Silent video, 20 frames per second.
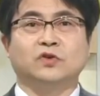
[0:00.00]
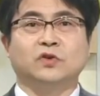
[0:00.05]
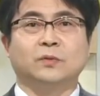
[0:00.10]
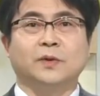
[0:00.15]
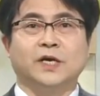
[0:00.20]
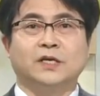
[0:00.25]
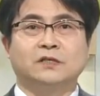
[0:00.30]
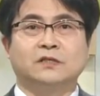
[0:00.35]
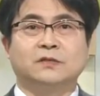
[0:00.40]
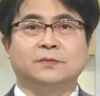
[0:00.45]
불허
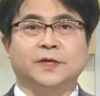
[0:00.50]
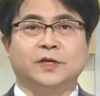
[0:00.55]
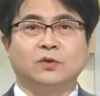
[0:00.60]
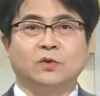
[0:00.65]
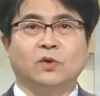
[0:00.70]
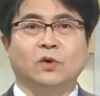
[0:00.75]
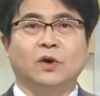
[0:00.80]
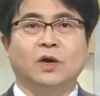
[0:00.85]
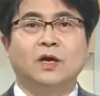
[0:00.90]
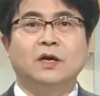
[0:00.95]

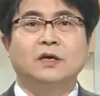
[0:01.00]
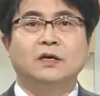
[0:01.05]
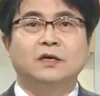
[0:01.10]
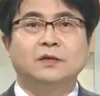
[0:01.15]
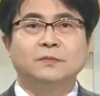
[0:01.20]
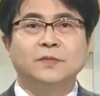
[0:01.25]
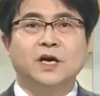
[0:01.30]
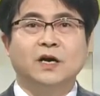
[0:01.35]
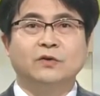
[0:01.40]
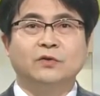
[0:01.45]
방침에도
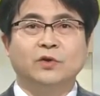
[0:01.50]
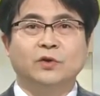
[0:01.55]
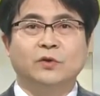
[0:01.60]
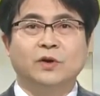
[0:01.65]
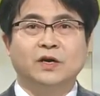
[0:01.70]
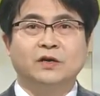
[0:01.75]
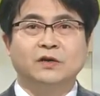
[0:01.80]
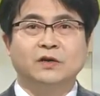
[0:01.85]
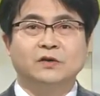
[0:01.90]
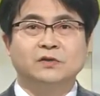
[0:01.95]

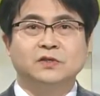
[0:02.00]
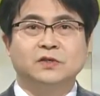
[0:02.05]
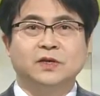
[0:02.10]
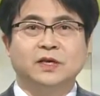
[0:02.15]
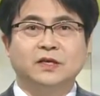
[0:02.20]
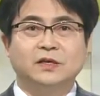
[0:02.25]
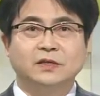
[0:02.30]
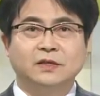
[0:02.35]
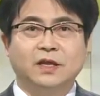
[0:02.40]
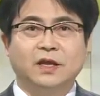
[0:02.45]
금강교육
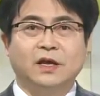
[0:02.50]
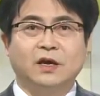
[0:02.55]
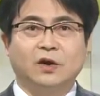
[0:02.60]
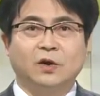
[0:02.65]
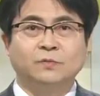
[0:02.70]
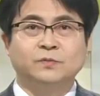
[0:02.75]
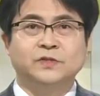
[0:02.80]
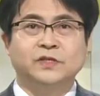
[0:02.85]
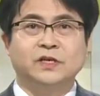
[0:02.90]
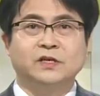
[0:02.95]
환경청이 끝내
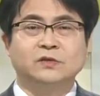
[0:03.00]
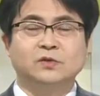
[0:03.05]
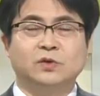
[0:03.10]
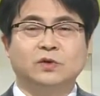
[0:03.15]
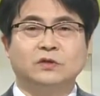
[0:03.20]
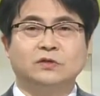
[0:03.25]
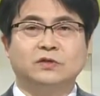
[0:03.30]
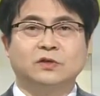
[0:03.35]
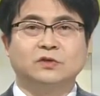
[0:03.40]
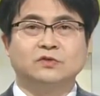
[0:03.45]
업체의
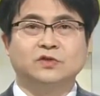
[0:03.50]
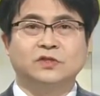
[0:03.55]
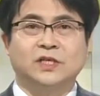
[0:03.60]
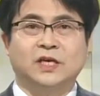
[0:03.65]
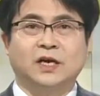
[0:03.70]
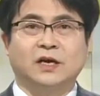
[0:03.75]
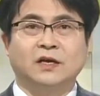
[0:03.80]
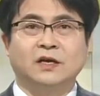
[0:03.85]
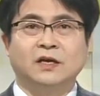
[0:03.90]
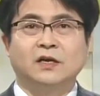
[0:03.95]
손을
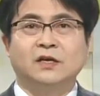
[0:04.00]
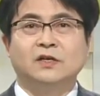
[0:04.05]
들어주자